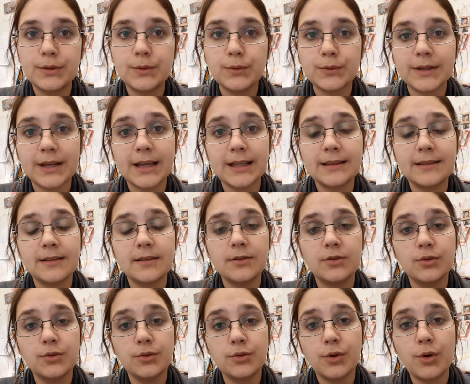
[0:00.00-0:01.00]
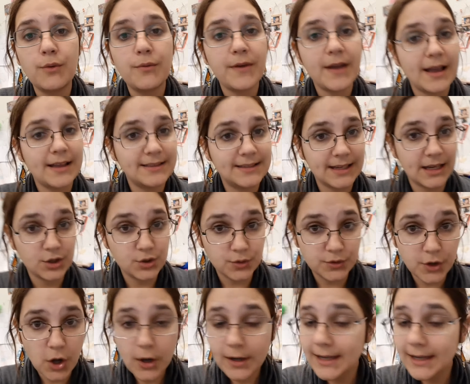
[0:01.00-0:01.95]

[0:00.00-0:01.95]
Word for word: contrainte de refaire un tirage au sort.